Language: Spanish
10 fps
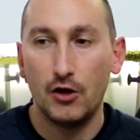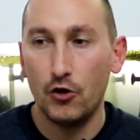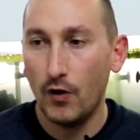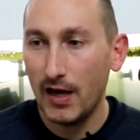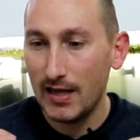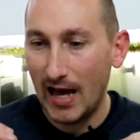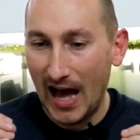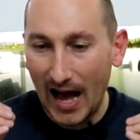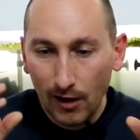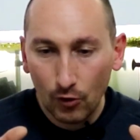No hay
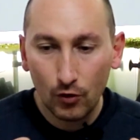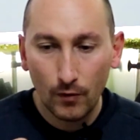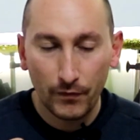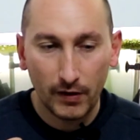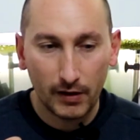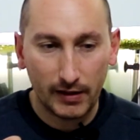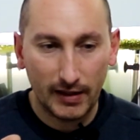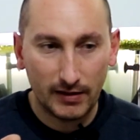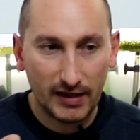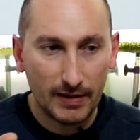algo
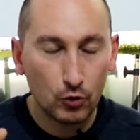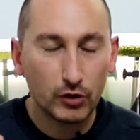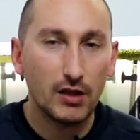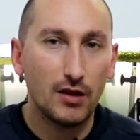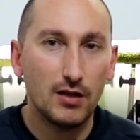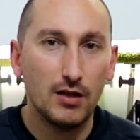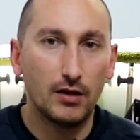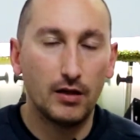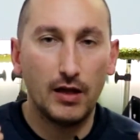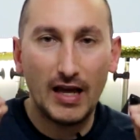que tengamos que
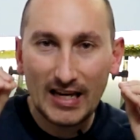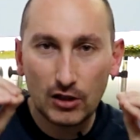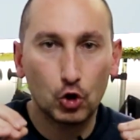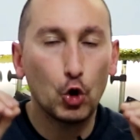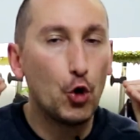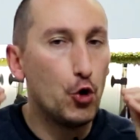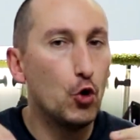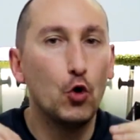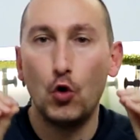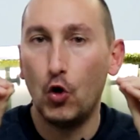decir esto
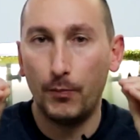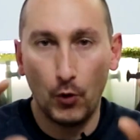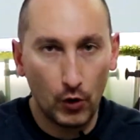no lo